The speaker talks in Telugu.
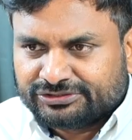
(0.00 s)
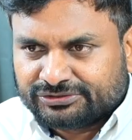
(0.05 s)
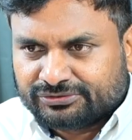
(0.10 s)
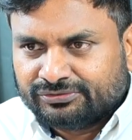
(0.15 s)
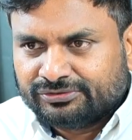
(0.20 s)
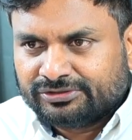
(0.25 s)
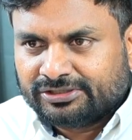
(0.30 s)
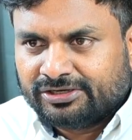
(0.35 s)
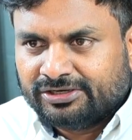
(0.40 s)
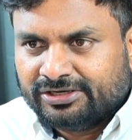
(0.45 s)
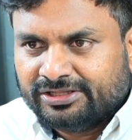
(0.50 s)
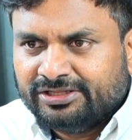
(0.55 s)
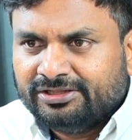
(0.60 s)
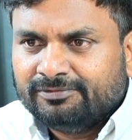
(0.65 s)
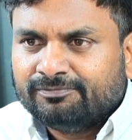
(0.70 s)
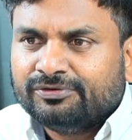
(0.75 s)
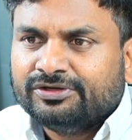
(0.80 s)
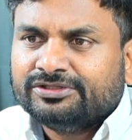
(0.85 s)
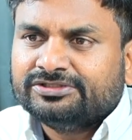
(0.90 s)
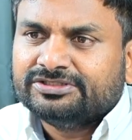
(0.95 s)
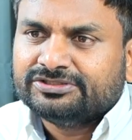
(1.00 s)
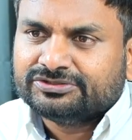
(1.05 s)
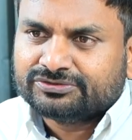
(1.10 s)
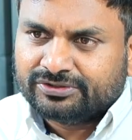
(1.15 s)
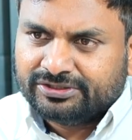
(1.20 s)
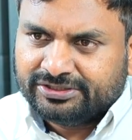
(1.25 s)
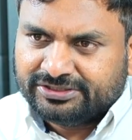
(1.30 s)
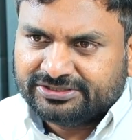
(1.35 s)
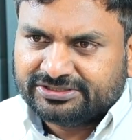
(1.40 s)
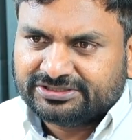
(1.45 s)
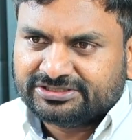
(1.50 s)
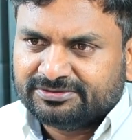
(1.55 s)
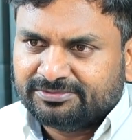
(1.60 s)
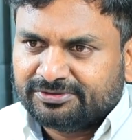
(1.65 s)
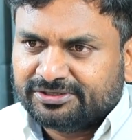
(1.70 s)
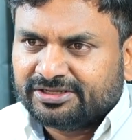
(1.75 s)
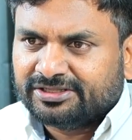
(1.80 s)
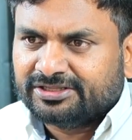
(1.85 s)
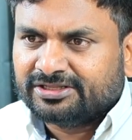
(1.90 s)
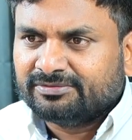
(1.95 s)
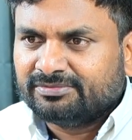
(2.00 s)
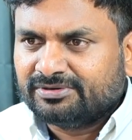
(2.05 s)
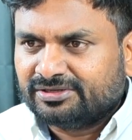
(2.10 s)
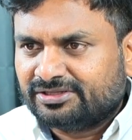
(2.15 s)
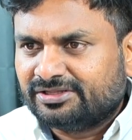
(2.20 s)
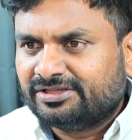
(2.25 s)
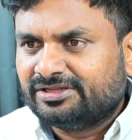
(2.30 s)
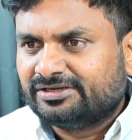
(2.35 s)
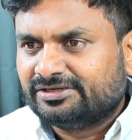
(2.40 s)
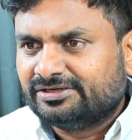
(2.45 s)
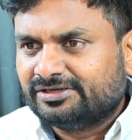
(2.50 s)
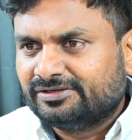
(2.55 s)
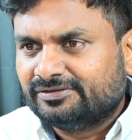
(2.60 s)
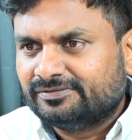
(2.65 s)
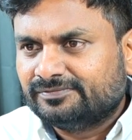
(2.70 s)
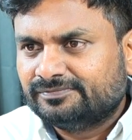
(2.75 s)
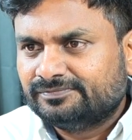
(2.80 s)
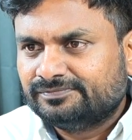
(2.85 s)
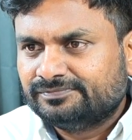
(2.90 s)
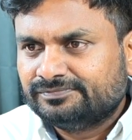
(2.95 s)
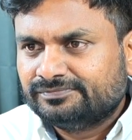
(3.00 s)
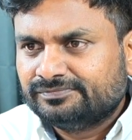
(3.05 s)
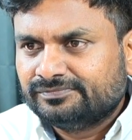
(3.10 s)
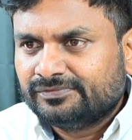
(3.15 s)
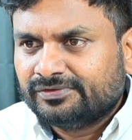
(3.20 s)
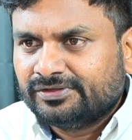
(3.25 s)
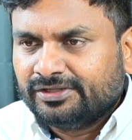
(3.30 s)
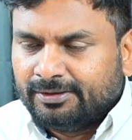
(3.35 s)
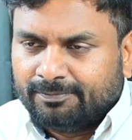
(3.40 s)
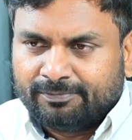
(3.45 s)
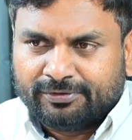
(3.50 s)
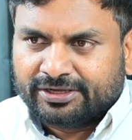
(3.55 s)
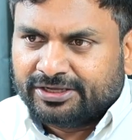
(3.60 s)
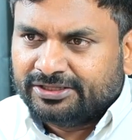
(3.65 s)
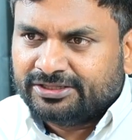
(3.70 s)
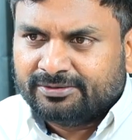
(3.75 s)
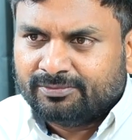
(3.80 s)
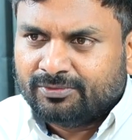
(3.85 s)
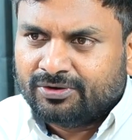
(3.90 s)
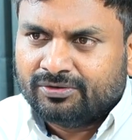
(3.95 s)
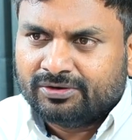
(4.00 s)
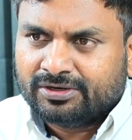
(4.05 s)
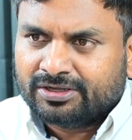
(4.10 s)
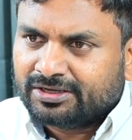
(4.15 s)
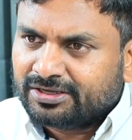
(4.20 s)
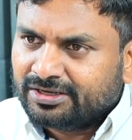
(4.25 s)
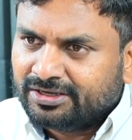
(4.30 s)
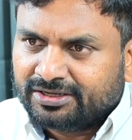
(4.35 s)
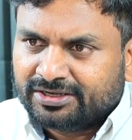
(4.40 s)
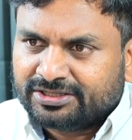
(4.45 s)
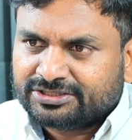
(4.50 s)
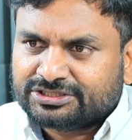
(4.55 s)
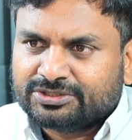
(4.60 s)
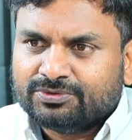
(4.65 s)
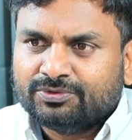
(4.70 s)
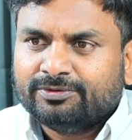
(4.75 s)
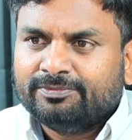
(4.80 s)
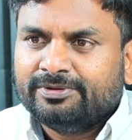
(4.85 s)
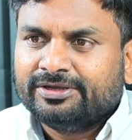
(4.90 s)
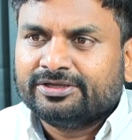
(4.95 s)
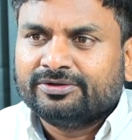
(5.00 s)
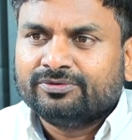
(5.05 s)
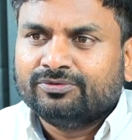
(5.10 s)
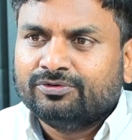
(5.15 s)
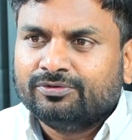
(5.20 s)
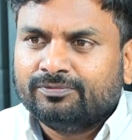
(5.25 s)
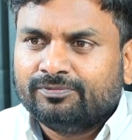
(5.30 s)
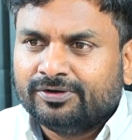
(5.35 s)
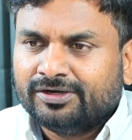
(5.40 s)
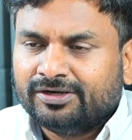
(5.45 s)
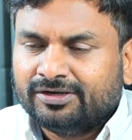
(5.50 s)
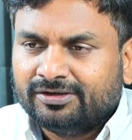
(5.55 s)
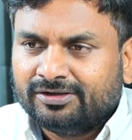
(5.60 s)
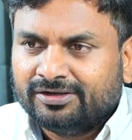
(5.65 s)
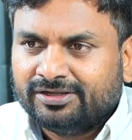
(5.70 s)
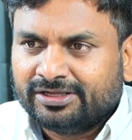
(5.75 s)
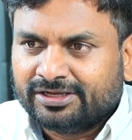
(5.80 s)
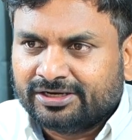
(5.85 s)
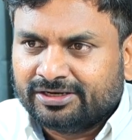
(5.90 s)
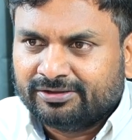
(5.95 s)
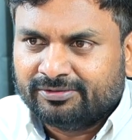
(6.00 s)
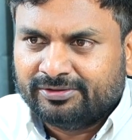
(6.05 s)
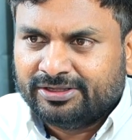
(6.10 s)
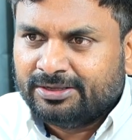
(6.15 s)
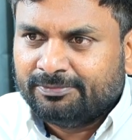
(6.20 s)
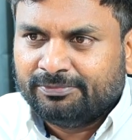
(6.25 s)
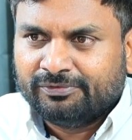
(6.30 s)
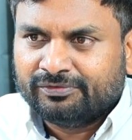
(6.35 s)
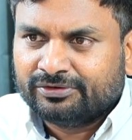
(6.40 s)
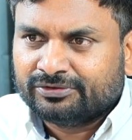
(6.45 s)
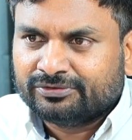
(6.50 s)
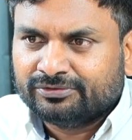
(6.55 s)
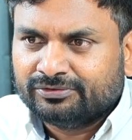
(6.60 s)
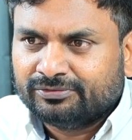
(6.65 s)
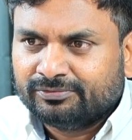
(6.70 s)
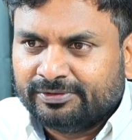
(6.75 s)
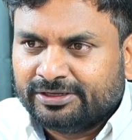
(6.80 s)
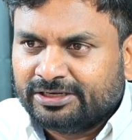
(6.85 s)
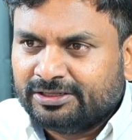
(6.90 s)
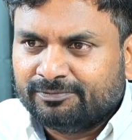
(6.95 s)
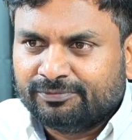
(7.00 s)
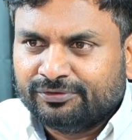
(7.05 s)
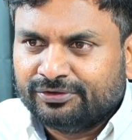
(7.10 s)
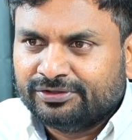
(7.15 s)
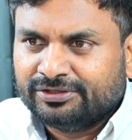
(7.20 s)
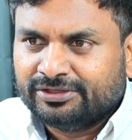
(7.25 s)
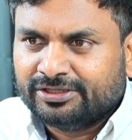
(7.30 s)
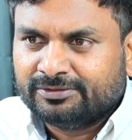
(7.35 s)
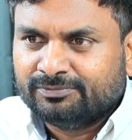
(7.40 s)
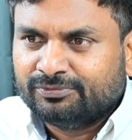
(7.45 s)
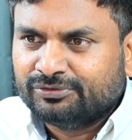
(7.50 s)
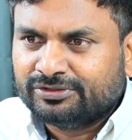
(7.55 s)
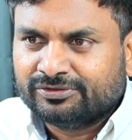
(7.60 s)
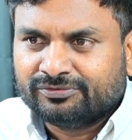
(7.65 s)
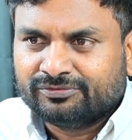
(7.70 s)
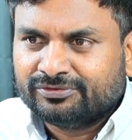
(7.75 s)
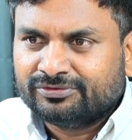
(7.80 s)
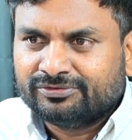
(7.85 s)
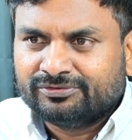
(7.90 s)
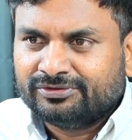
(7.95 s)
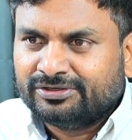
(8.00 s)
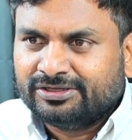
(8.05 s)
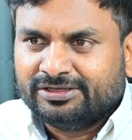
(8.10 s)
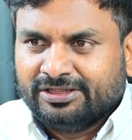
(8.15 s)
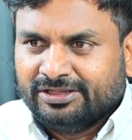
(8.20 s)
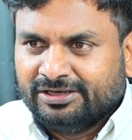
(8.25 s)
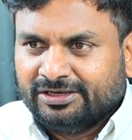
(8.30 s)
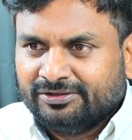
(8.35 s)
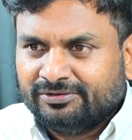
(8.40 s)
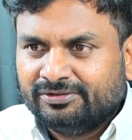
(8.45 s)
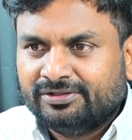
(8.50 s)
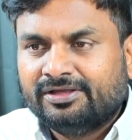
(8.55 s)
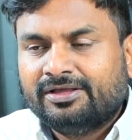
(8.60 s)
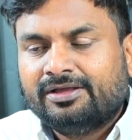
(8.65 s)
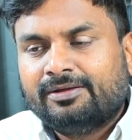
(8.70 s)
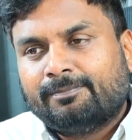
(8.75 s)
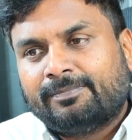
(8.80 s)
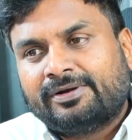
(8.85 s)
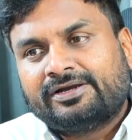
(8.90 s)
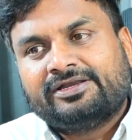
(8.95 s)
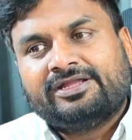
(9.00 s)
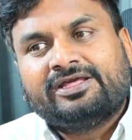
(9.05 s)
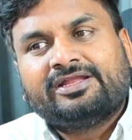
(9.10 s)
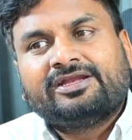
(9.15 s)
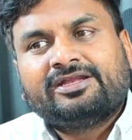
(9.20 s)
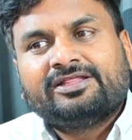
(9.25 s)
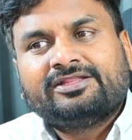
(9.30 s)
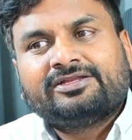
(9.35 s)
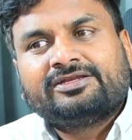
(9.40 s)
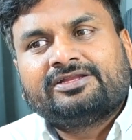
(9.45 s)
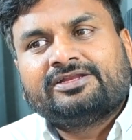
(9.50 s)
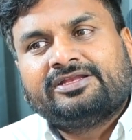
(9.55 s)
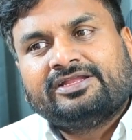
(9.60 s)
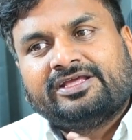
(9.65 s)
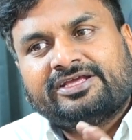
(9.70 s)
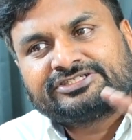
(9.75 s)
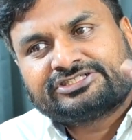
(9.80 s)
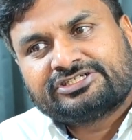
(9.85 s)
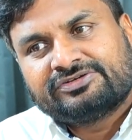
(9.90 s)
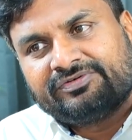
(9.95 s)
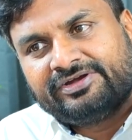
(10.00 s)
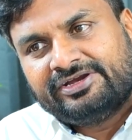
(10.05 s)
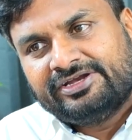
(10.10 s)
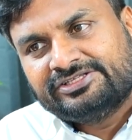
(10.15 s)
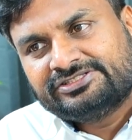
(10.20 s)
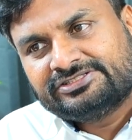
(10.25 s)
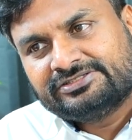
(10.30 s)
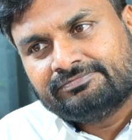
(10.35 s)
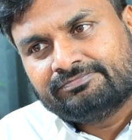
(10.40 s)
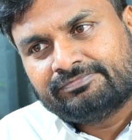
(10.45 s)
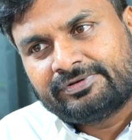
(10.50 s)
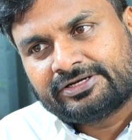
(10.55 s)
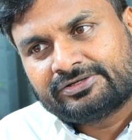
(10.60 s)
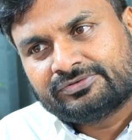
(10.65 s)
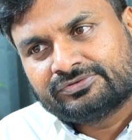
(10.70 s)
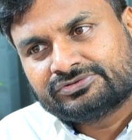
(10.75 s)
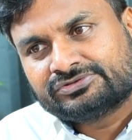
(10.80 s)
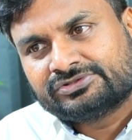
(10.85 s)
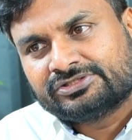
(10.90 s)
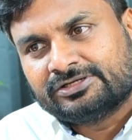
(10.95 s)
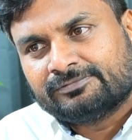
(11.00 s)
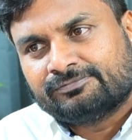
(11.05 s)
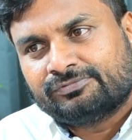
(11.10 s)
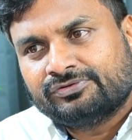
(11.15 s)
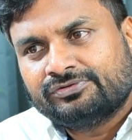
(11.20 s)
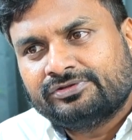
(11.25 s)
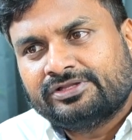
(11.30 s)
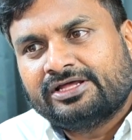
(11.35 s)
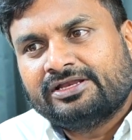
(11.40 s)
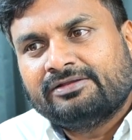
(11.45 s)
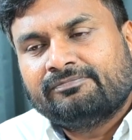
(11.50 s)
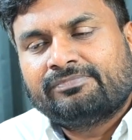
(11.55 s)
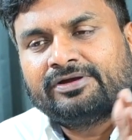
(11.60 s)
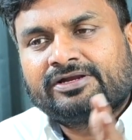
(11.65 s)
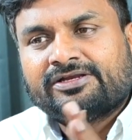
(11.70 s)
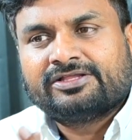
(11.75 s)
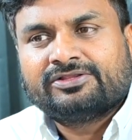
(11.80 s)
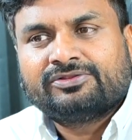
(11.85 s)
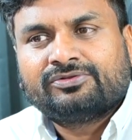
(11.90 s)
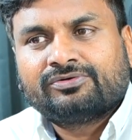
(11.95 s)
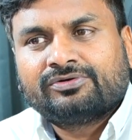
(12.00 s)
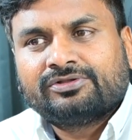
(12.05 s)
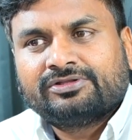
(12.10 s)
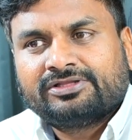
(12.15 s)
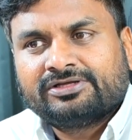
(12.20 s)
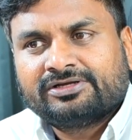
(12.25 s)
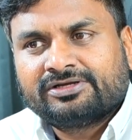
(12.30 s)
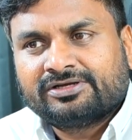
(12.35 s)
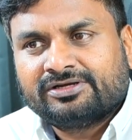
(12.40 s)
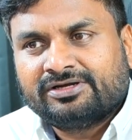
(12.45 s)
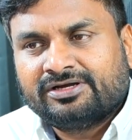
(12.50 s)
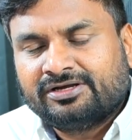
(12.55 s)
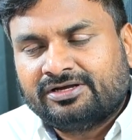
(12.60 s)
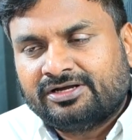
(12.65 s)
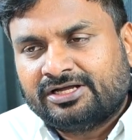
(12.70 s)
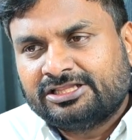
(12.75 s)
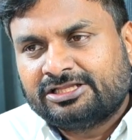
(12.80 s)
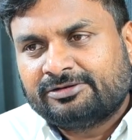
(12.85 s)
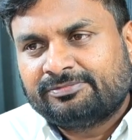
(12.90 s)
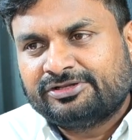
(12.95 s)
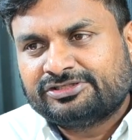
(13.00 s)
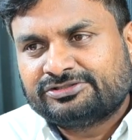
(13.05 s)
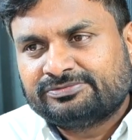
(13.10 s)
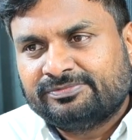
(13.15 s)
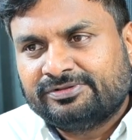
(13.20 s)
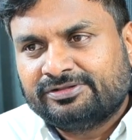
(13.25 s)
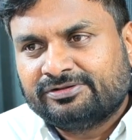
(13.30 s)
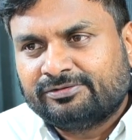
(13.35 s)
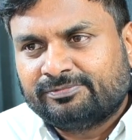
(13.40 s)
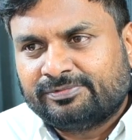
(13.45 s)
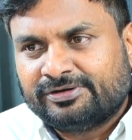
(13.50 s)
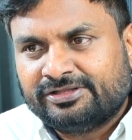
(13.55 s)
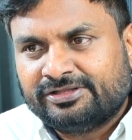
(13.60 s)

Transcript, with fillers: చేసుకుంటారు అనేది ఇప్పటి నుంచి తీసుకునే డిసిషన్ బట్టి ఆధారపడుతుంది అంటున్నాను hmm. ఇప్పటికైతే మామూలుగా కాంగ్రెస్కి ఓట్ బ్యాంకింగ్ ఓ ఇక్కడ ఏపీ వరకు పెరిగిపోయింది అద్భుతంగా ఉందని ఏం బట్ నేను ఏంటంటే నేషనల్ వైడ్ నుంచి ఇంపాక్ట్ వస్తున్నప్పుడు దాని ఇంపాక్ట్ ఎంతో కొంత ఆంధ్రప్రదేశ్ మీద కూడా